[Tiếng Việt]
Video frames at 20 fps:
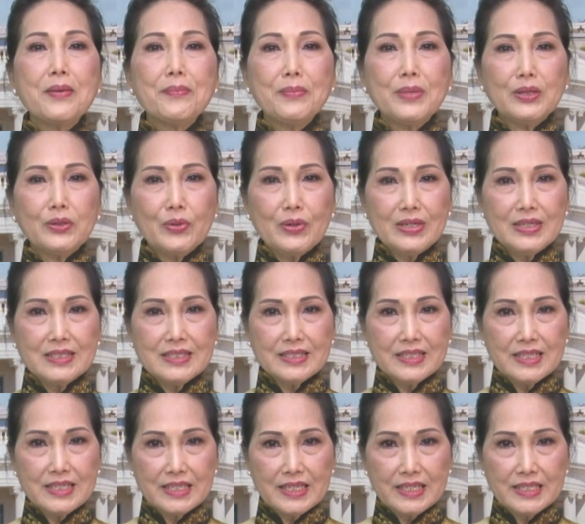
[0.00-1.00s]
Minh Thúy
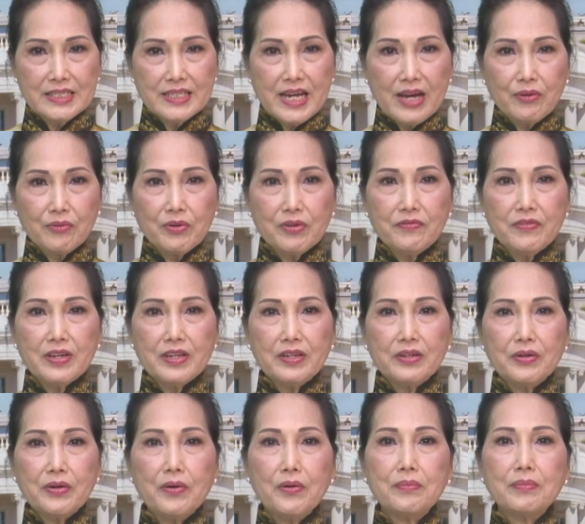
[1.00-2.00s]
xin kính chào quý vị.
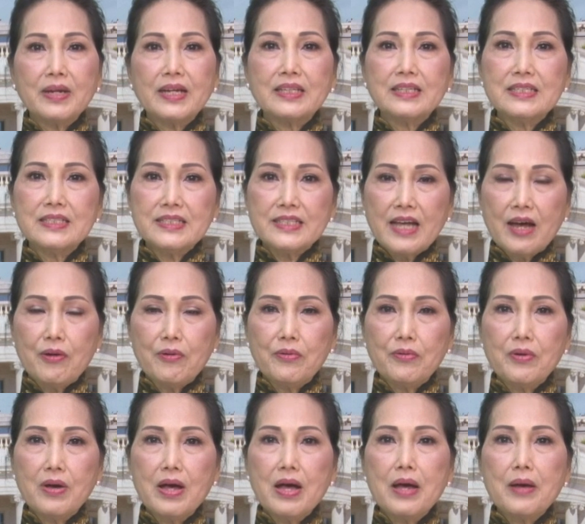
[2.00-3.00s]
Hôm nay thứ Sáu,
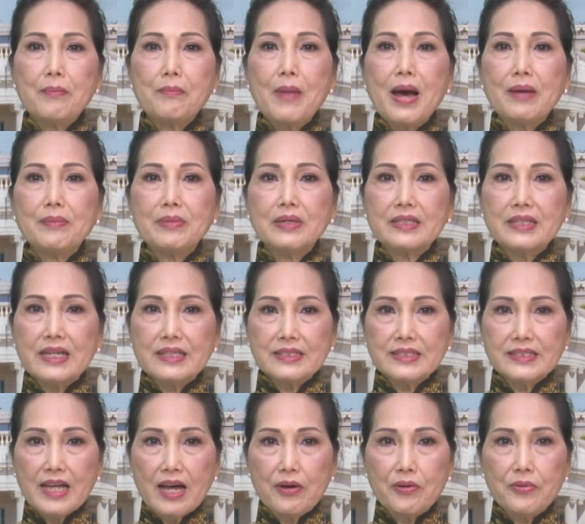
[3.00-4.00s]
30 tháng
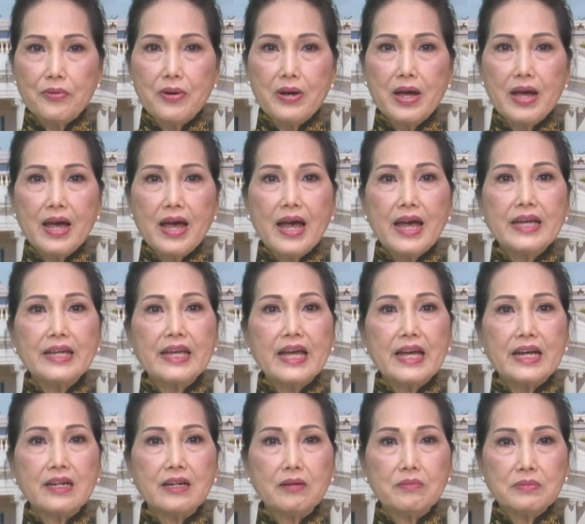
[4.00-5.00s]
6,
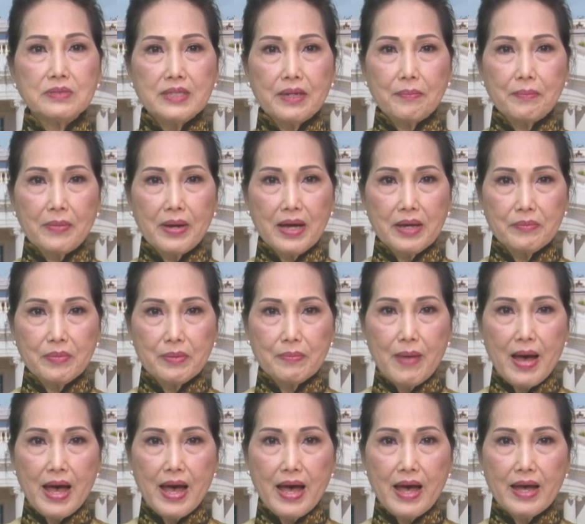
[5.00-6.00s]

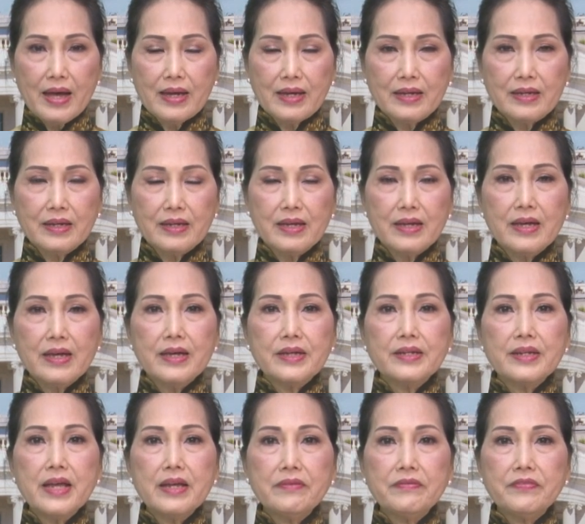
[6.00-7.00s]
2023.
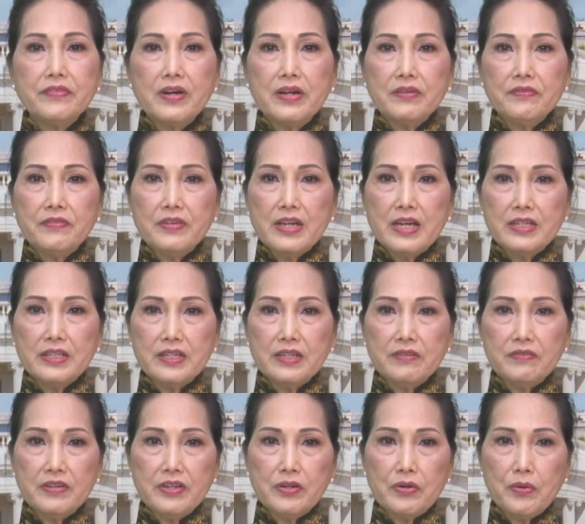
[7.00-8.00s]
Đến với
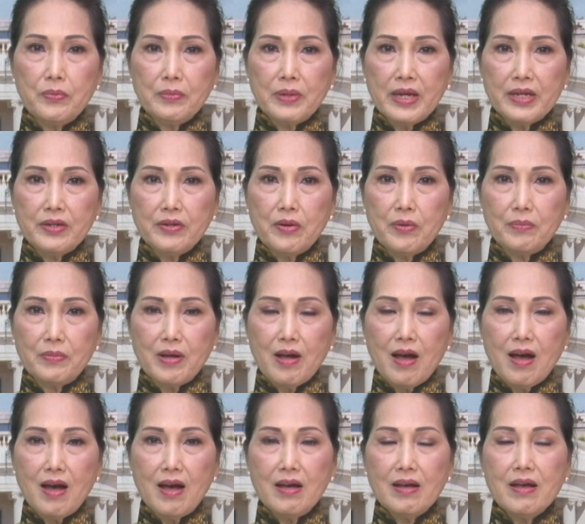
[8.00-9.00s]
VATV hôm nay gồm
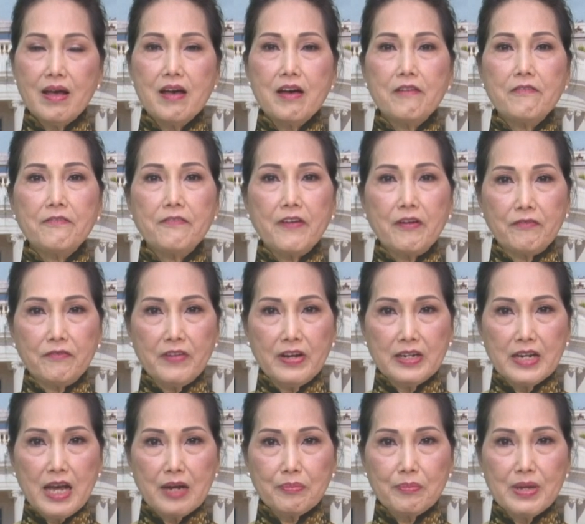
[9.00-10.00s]
có phỏng vấn
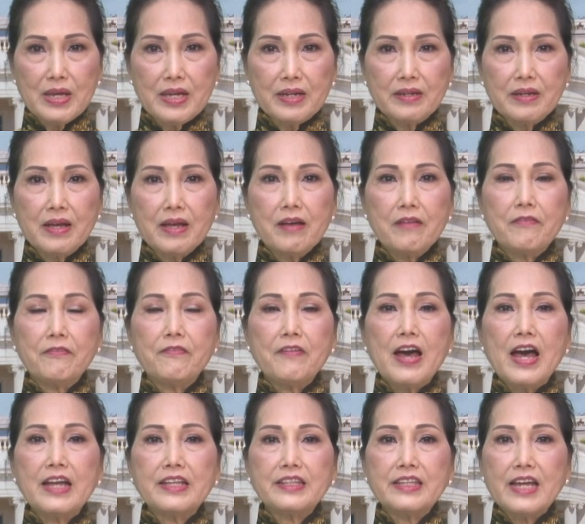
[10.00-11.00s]
đặc biệt
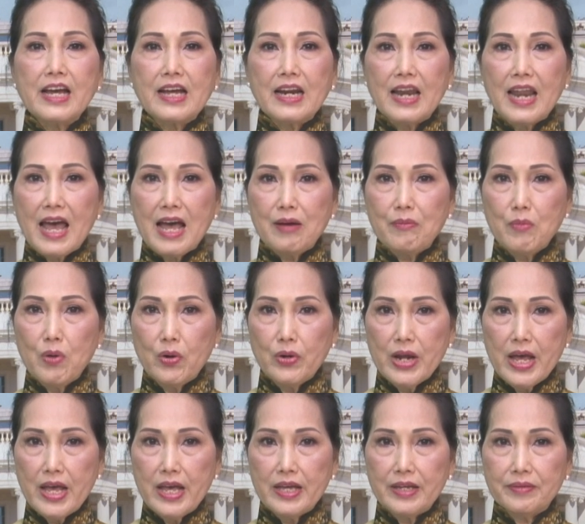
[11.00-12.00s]
và nhạc lá bồ
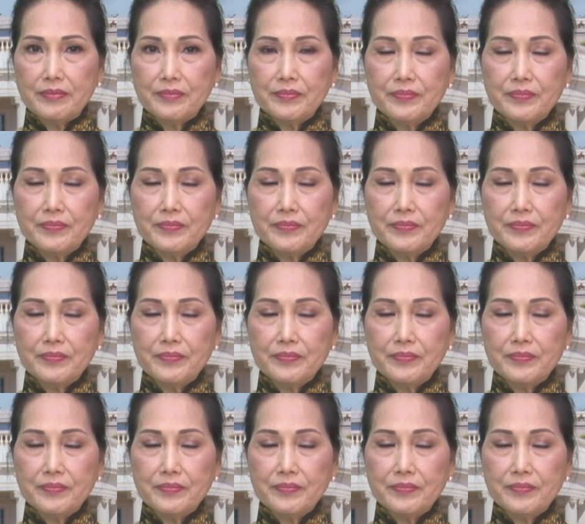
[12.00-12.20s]
đề.